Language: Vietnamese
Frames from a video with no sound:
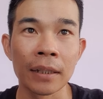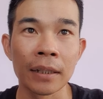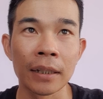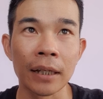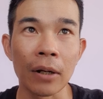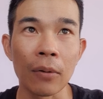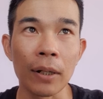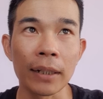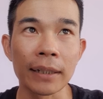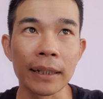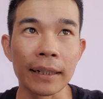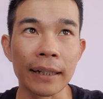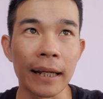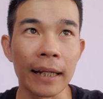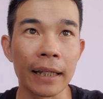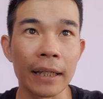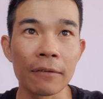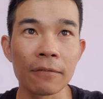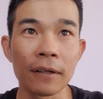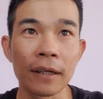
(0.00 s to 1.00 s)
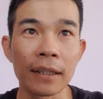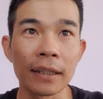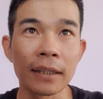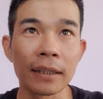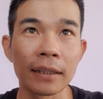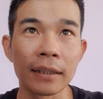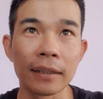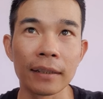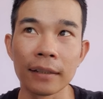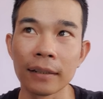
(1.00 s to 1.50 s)
cái quá trình đăng ký ví
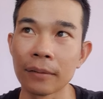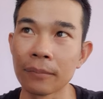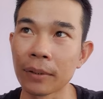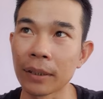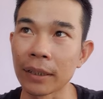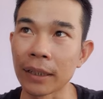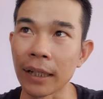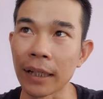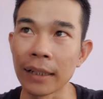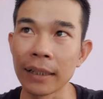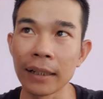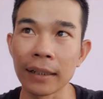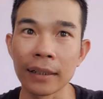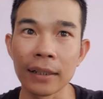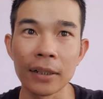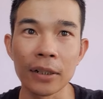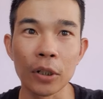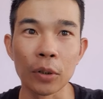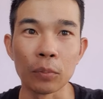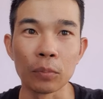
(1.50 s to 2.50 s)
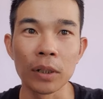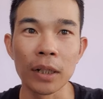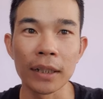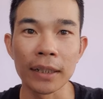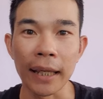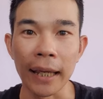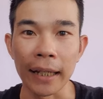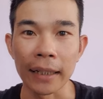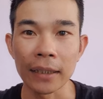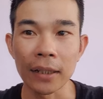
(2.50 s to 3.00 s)
thì mình nghĩ là nó cũng
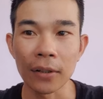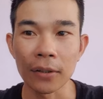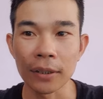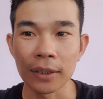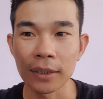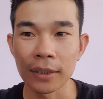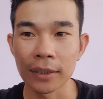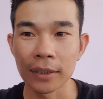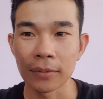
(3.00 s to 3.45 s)
đơn giản thôi